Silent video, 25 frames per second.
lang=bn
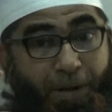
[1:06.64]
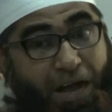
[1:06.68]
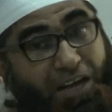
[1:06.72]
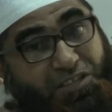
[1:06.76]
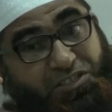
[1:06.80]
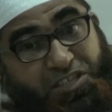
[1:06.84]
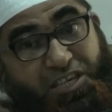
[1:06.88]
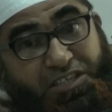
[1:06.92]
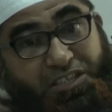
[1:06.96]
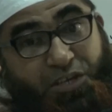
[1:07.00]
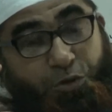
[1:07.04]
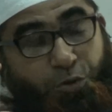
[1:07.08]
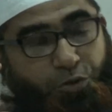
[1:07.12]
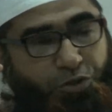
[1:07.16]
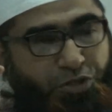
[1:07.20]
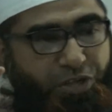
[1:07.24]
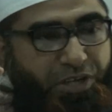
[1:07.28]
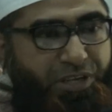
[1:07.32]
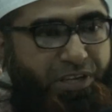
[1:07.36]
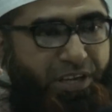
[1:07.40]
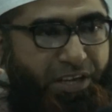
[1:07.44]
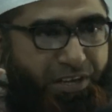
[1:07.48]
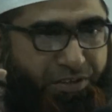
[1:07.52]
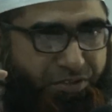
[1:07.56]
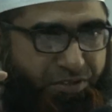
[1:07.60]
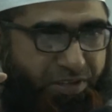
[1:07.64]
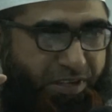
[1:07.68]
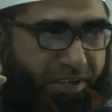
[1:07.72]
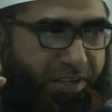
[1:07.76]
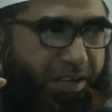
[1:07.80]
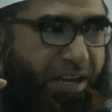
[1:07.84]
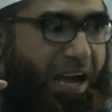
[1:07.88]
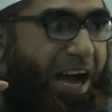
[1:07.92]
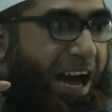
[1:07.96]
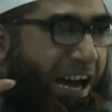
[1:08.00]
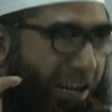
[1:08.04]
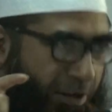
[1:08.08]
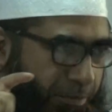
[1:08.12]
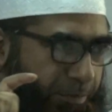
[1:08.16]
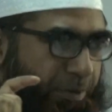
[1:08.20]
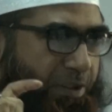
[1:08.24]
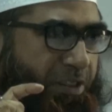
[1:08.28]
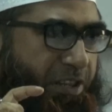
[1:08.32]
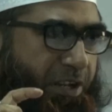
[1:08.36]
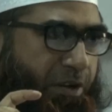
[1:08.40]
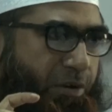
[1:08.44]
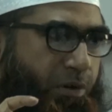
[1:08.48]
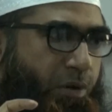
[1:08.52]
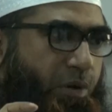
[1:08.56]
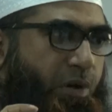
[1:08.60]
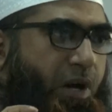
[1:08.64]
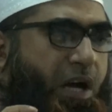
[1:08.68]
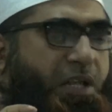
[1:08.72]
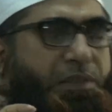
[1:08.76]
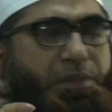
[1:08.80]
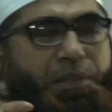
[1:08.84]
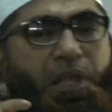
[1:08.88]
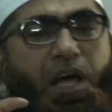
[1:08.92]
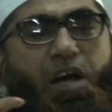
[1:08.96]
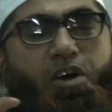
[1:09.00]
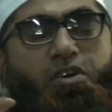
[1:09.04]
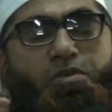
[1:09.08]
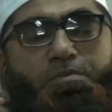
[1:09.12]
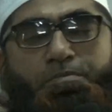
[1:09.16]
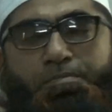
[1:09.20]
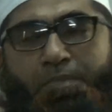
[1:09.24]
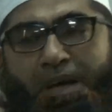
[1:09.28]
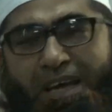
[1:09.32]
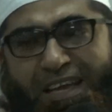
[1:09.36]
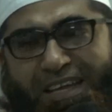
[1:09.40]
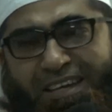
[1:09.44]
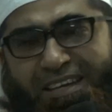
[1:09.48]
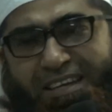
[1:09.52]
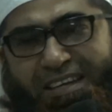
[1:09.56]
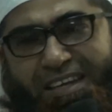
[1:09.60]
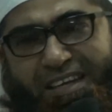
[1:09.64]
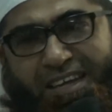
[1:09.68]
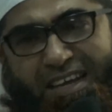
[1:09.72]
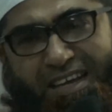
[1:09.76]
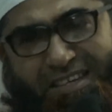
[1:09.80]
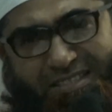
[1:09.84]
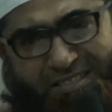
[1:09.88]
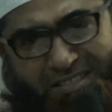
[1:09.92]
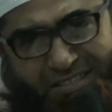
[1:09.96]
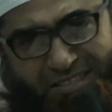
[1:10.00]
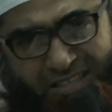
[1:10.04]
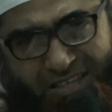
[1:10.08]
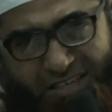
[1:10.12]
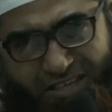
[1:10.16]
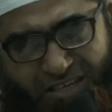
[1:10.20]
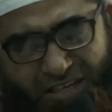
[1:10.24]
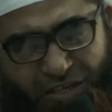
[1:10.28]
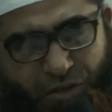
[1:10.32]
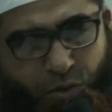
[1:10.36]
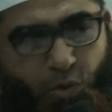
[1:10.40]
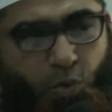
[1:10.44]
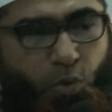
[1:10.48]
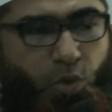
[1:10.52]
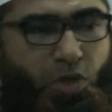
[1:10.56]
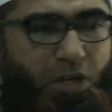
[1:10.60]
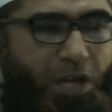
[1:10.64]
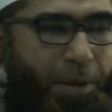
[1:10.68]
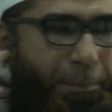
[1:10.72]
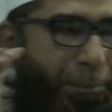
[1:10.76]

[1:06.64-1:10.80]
ভাষাটাও শিখিয়েছেন আরবিতে হলো আল্লাহম্মা ইন্নি আস্তাখিরু কা